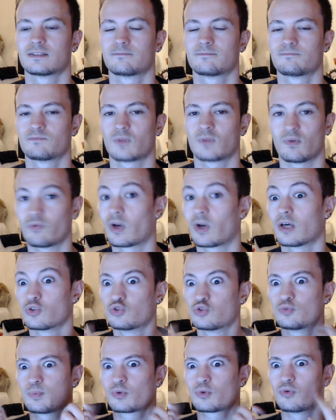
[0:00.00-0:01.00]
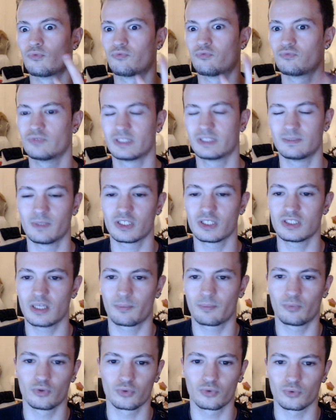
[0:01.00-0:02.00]
Voilà, juste pour que vous vous imaginiez un
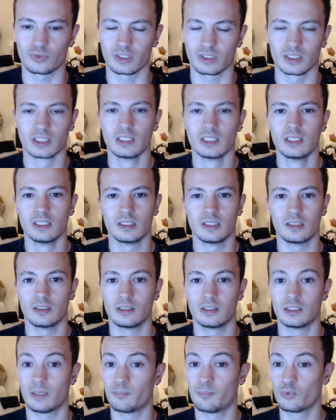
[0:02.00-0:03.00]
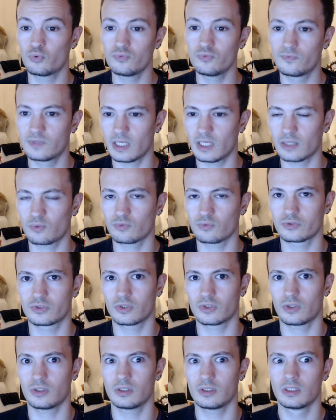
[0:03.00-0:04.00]
peu le truc. Hein. Euh, il y a beaucoup de vieilles
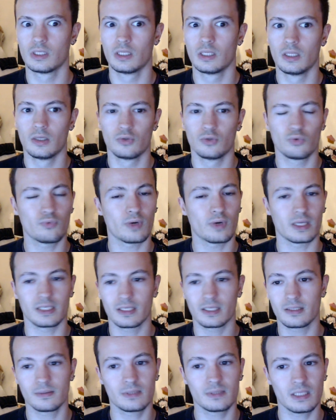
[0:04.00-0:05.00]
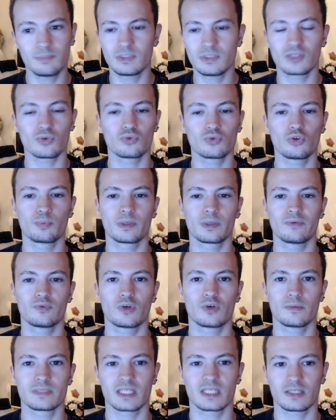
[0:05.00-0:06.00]
consoles. Donc voilà, il y a des, petits trucs de prévu
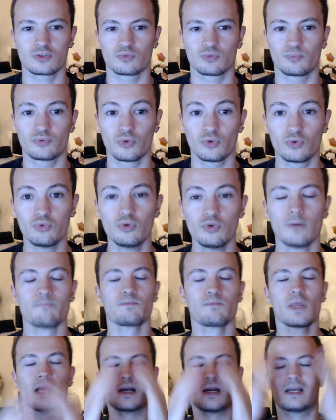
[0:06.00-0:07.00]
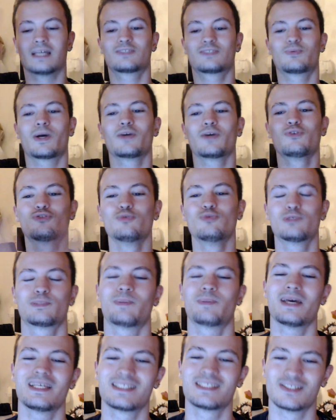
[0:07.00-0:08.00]
comme ça qui sont plutôt cool. La soirée YouTube
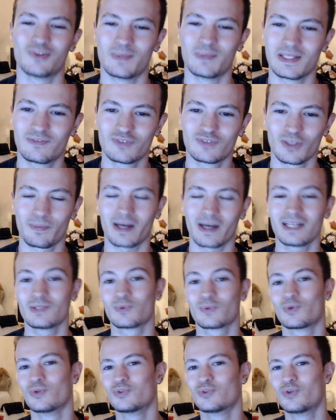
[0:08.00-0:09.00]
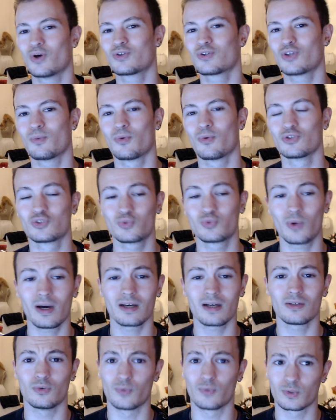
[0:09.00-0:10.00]
Space, j'ai oublié de vous en parler, donc le 2 octobre au
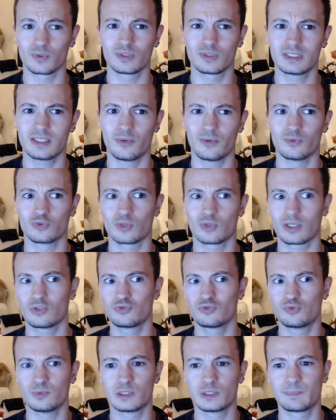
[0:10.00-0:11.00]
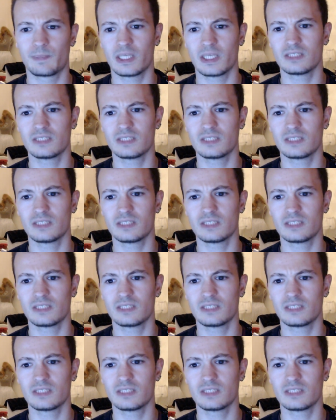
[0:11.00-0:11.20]
soir, le vendredi, il y a eu une soirée YouTube Space de